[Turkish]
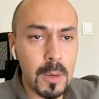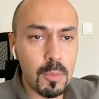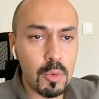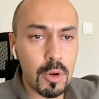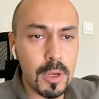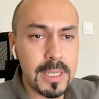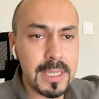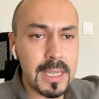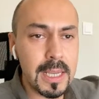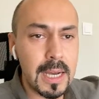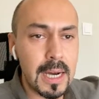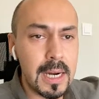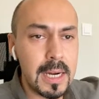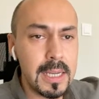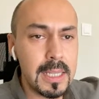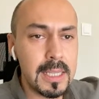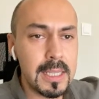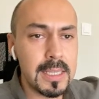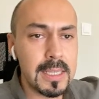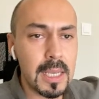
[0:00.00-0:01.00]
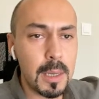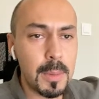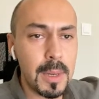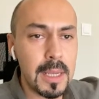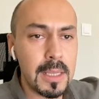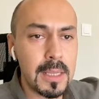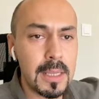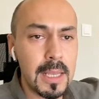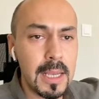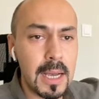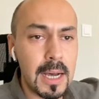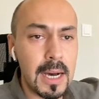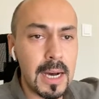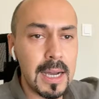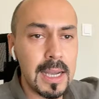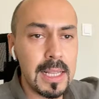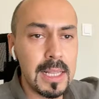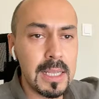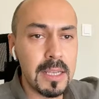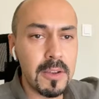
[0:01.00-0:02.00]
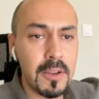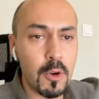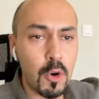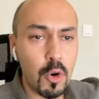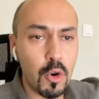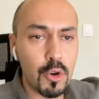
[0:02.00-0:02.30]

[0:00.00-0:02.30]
Burası aynı zamanda aylık